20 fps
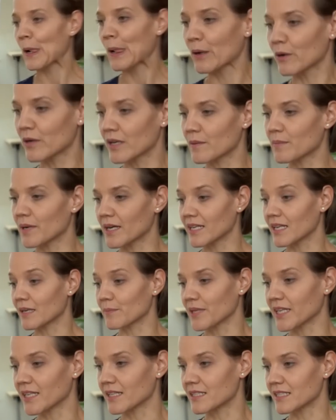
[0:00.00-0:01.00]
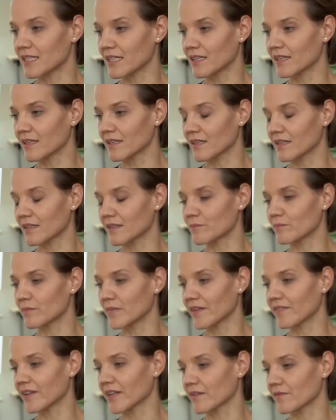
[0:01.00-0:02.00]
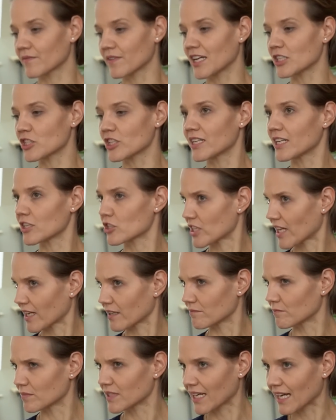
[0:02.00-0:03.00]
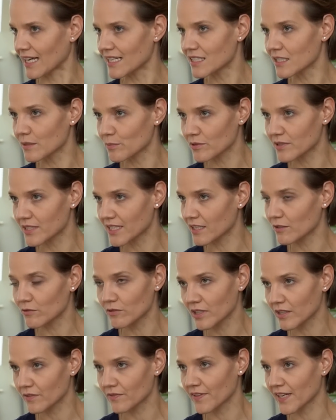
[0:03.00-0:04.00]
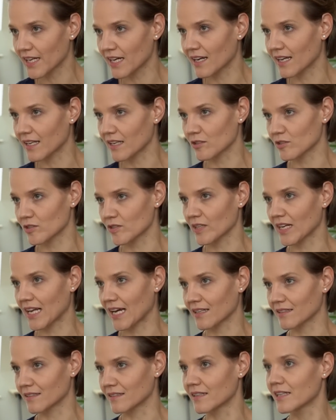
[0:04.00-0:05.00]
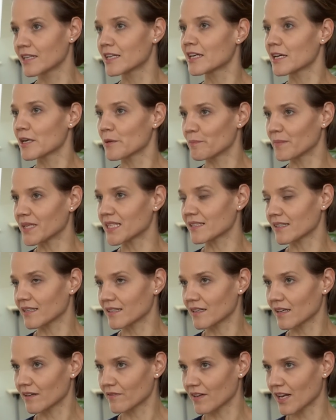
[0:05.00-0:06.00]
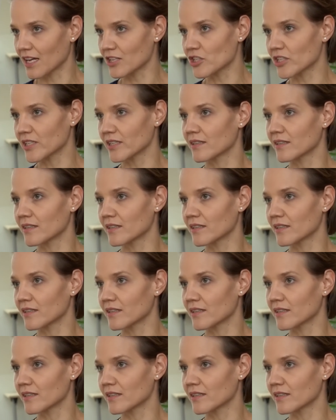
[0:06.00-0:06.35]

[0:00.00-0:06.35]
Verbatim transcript: Und bei der PET-Mehrwegflasche, ähm, da stecken 30 Prozent ungefähr an Rezyklaten mit in der Flasche.